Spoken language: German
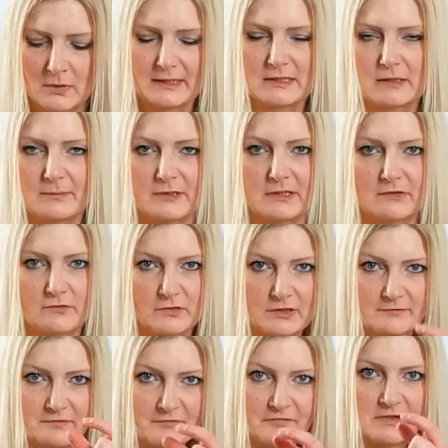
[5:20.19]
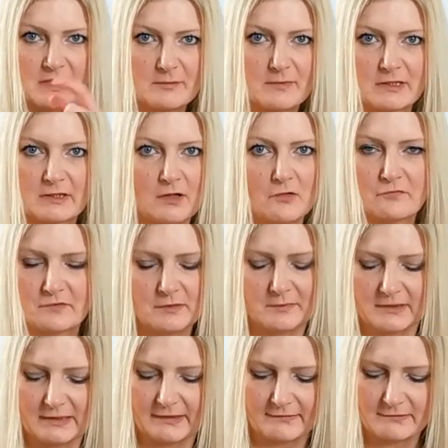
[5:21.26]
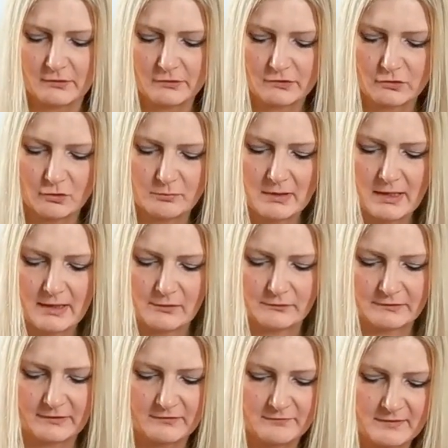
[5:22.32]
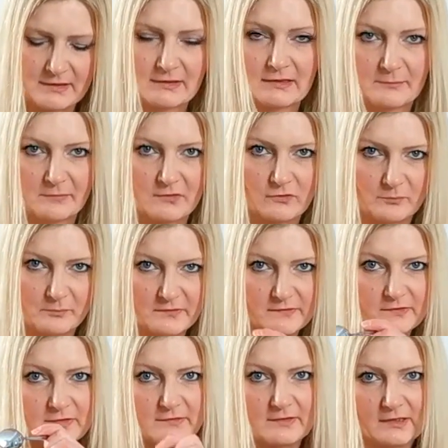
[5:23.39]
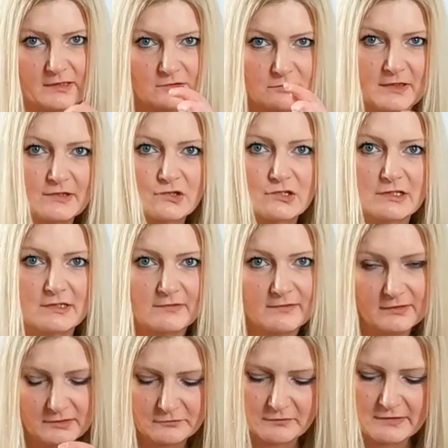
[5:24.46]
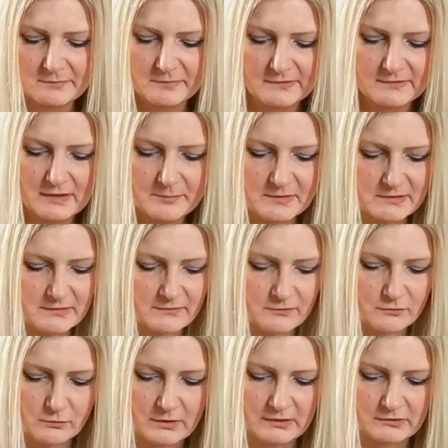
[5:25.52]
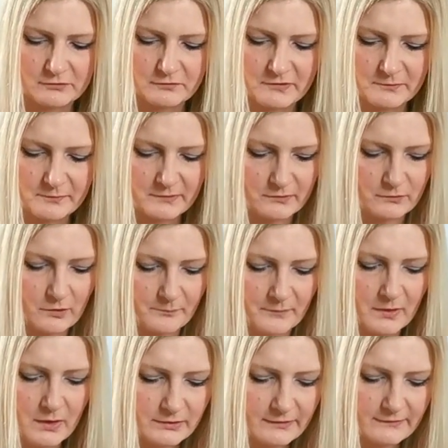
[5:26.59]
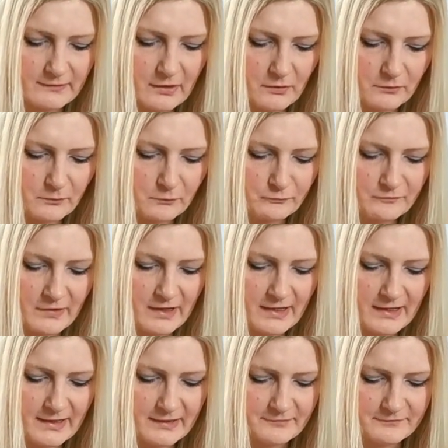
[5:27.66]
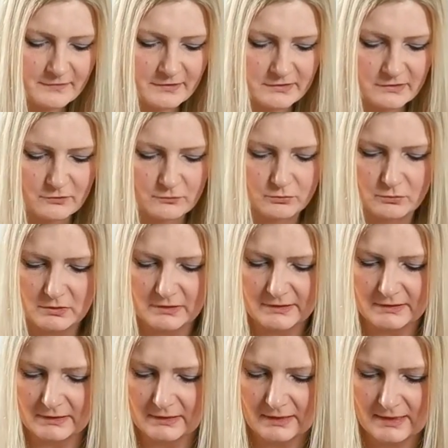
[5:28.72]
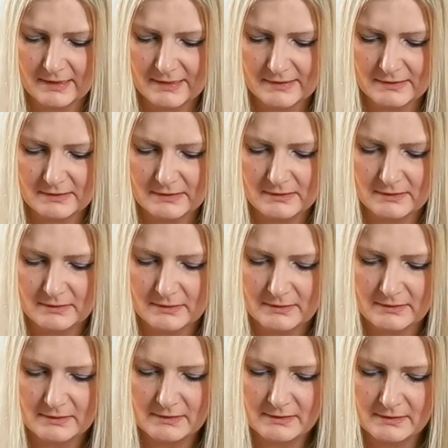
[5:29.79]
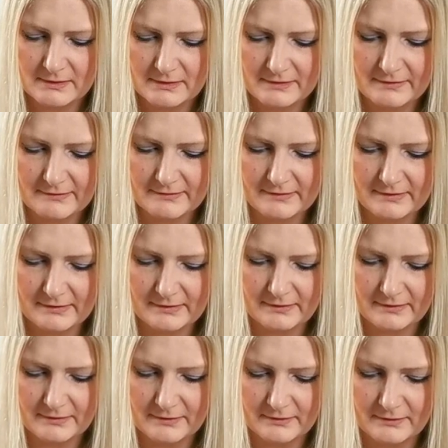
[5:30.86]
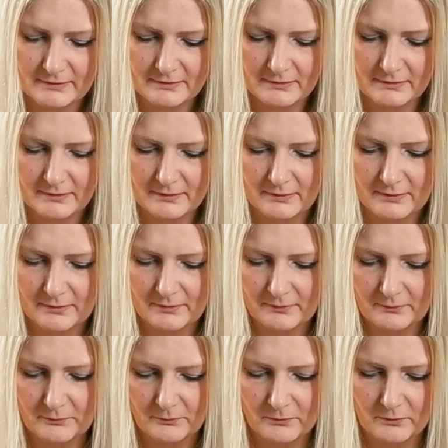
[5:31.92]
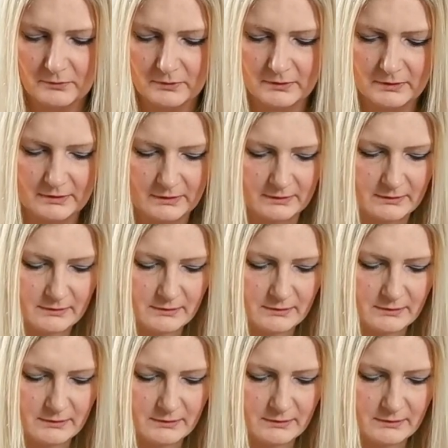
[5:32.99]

Geht aber nicht. Solche Waffeln kann man kaufen, aber die kriegst du auch nicht überall. Und deswegen, damit so ein bisschen dieser Crunchy, dieser Crisp ist, habe ich diese Nougat Crisp genommen. Und jetzt hauen wir einfach die Kugeln hier rein. Zack. Oh.